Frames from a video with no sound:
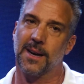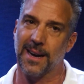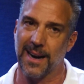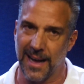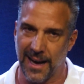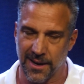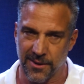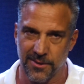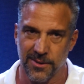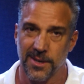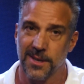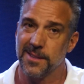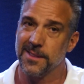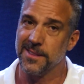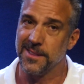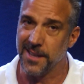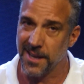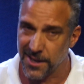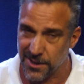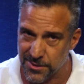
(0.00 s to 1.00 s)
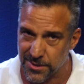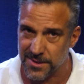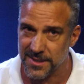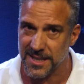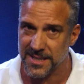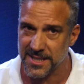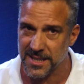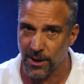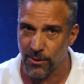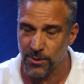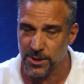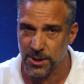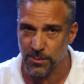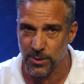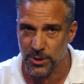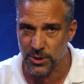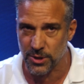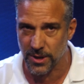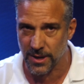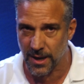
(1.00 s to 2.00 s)
Claro, dentro da saúde
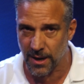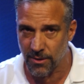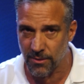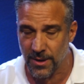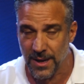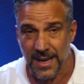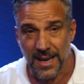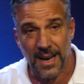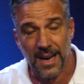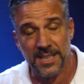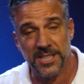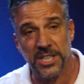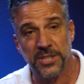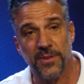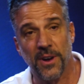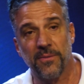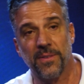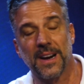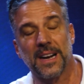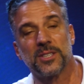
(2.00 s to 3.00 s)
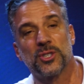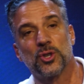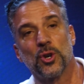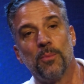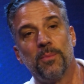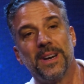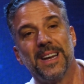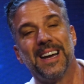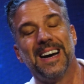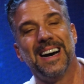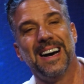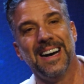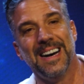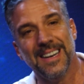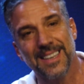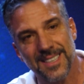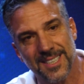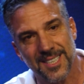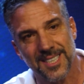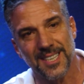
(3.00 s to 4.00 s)
emocional. A gente vai falar sobre
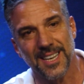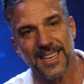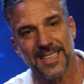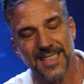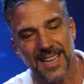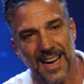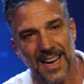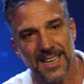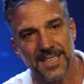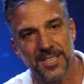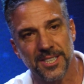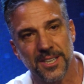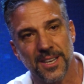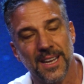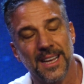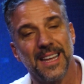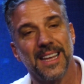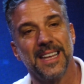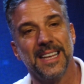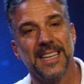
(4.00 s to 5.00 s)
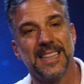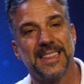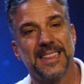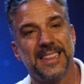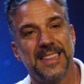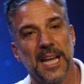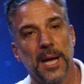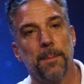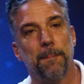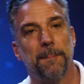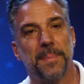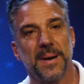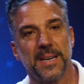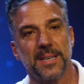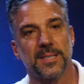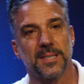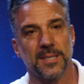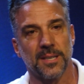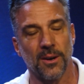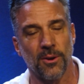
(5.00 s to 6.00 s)
ansiedade e
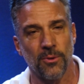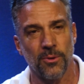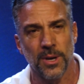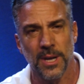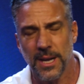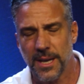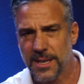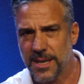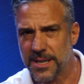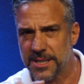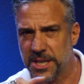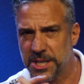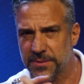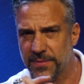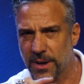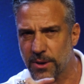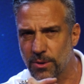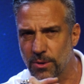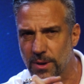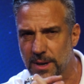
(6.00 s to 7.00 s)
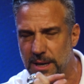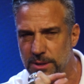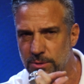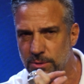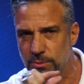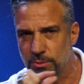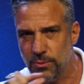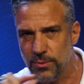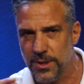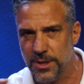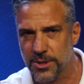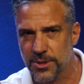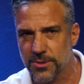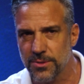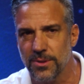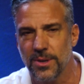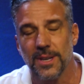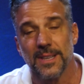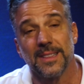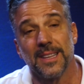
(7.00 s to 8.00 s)
depressão. E a gente vai colocar tudo
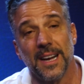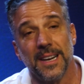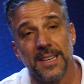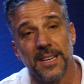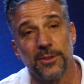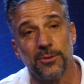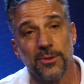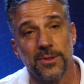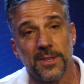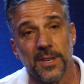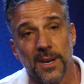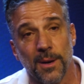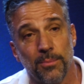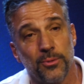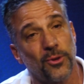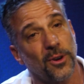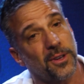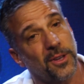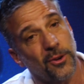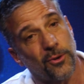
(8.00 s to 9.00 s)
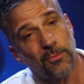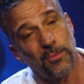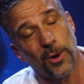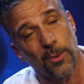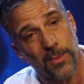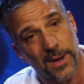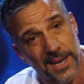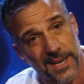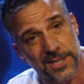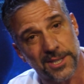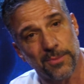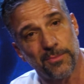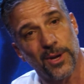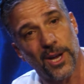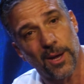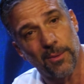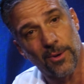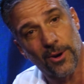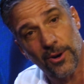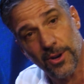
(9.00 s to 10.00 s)
isso na linha do tempo. Estou aqui com meu mestre,
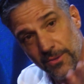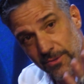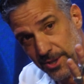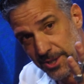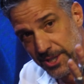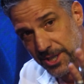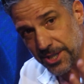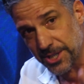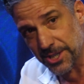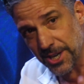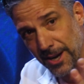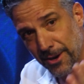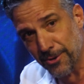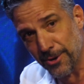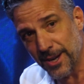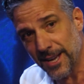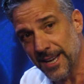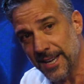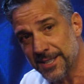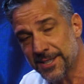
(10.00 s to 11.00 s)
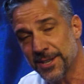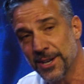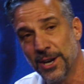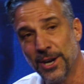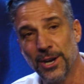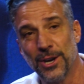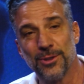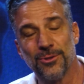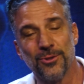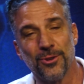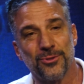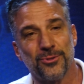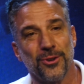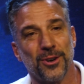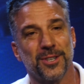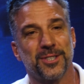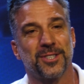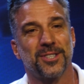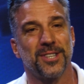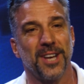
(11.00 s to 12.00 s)
meu irmão, que você já conhece,
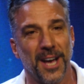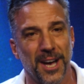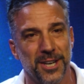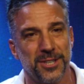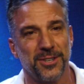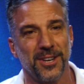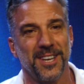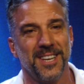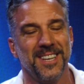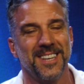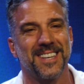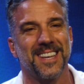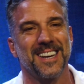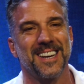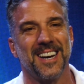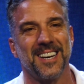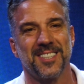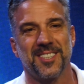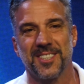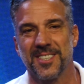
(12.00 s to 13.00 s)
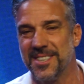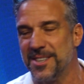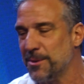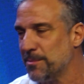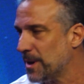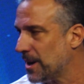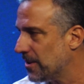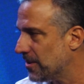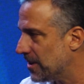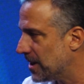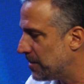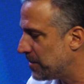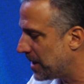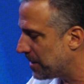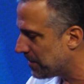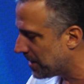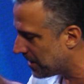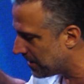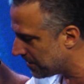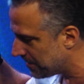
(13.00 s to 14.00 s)
Dr. Sérgio Henrique Garcia. Uma honra, meu
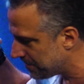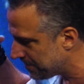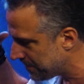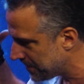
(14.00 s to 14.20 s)
irmão.